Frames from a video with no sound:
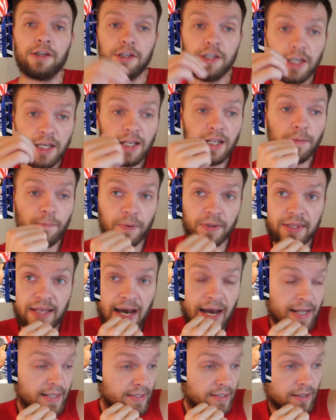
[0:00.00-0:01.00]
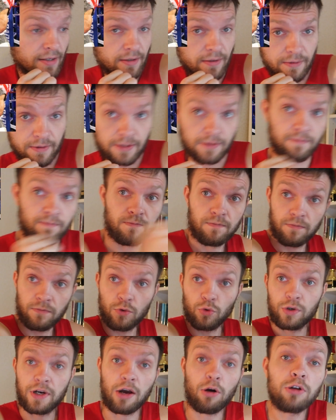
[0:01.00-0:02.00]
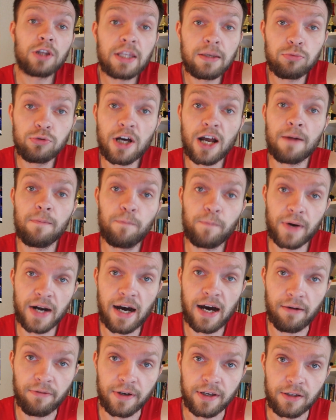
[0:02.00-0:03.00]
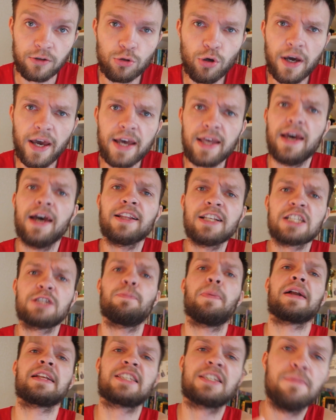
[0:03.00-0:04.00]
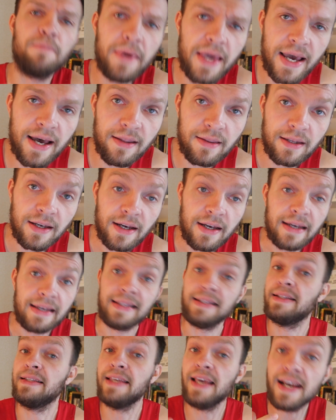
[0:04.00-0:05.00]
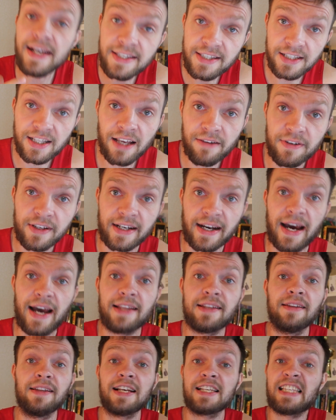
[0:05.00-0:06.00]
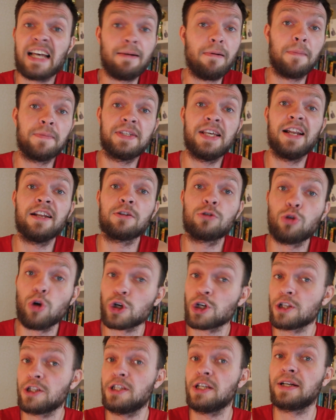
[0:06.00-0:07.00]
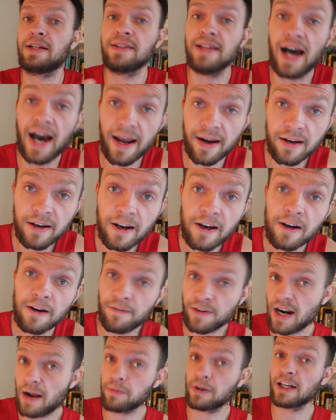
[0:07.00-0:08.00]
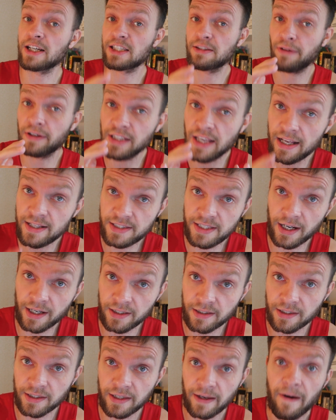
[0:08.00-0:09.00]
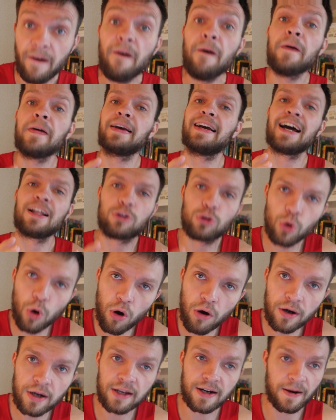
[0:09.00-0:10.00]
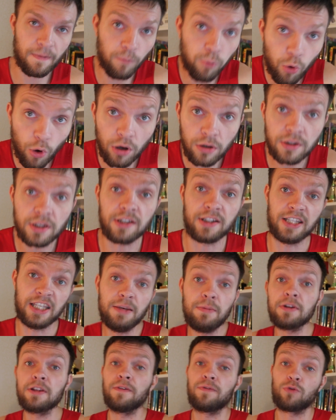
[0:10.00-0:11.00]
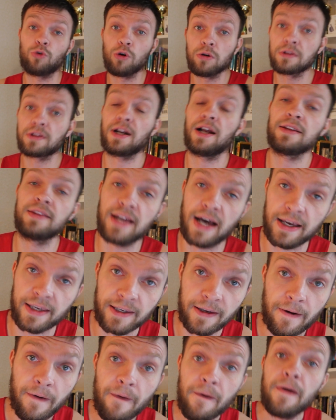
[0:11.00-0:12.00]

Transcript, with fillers: Или пытается ну, коротким ударом правой. Но э, это спортсмен, не силовик, а это на самом деле тоже технарь в рамках своей техники, который работает именно в контратаке.